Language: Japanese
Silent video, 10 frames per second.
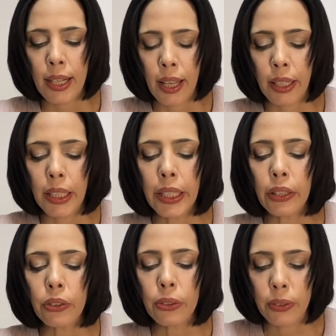
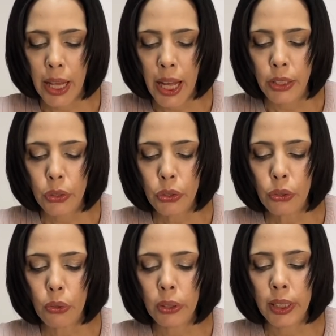EU が中
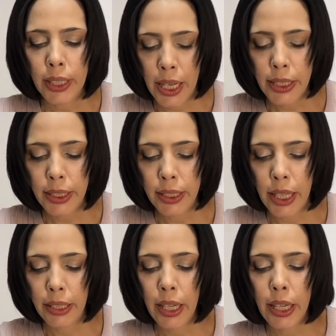国に対し
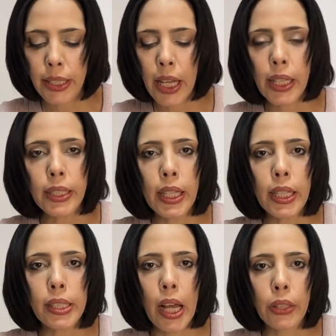て経済
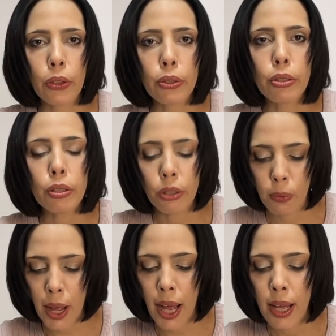制裁をするの
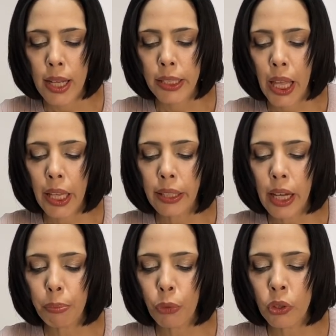は天
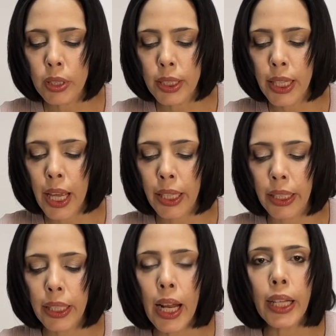安門事件
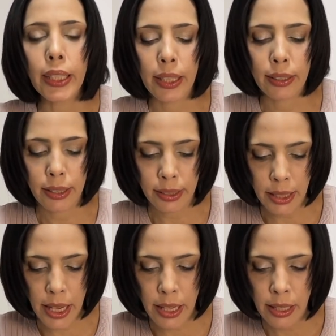以来なんです
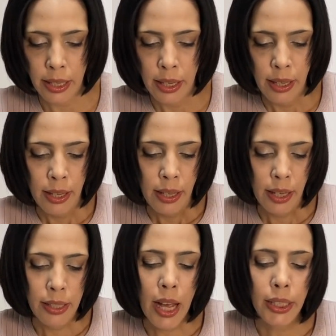ね。
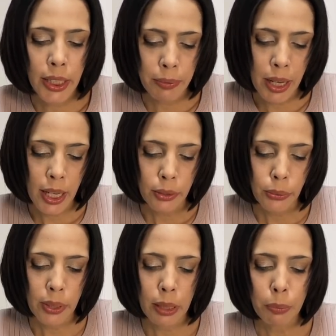ナイキは
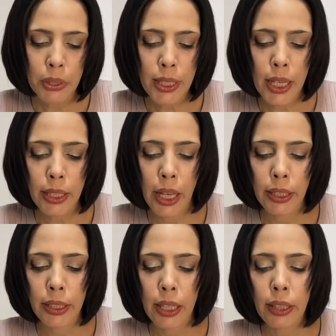トランプ政権
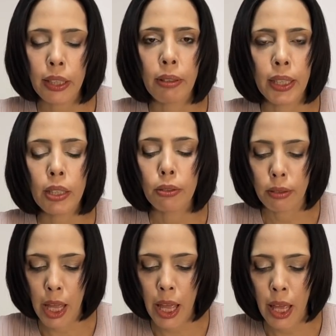にだけではなく
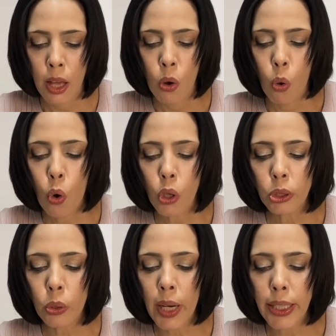て、
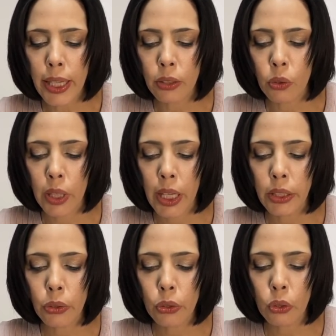オーストラリアの研
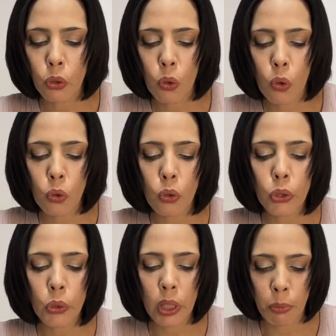究所の報告
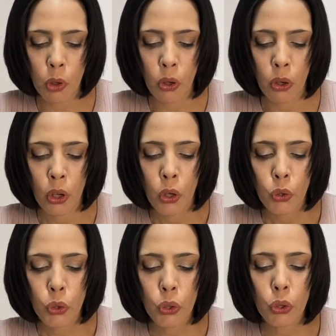書でも
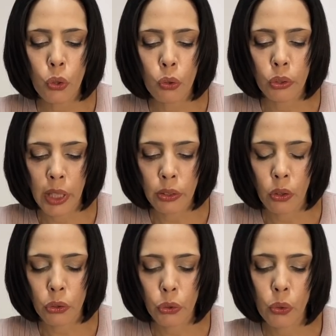中国で
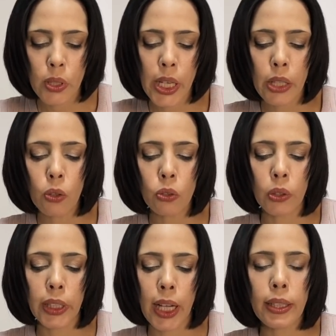の強制労働
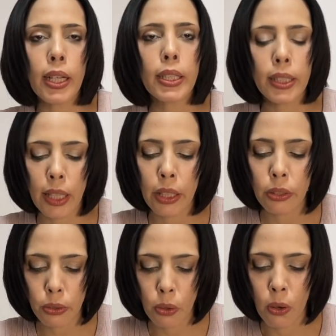に加担してい
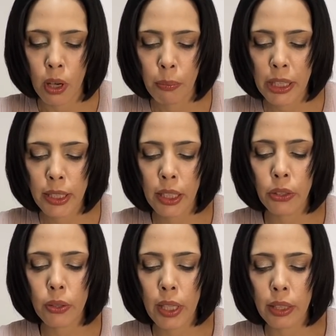ると、ま指
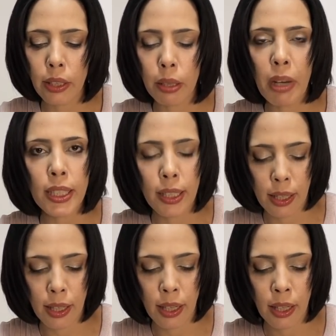摘をされていました
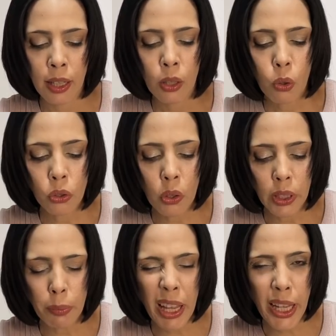から、この
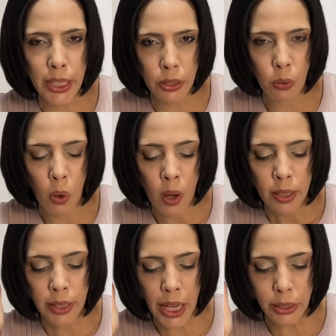イメージを
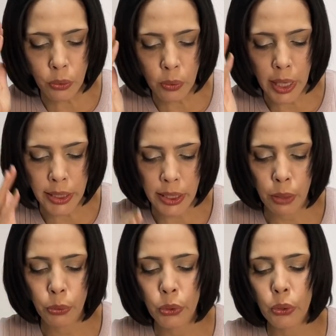何とかして
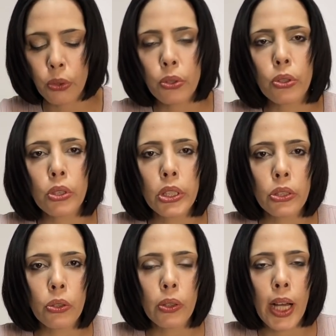払拭する
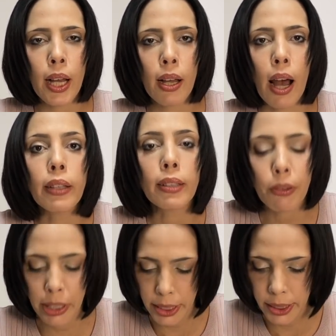必要があった
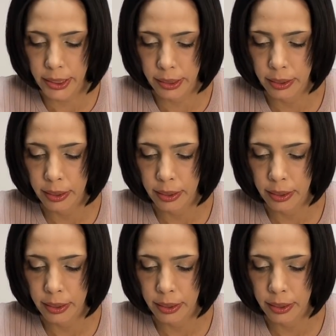わけです。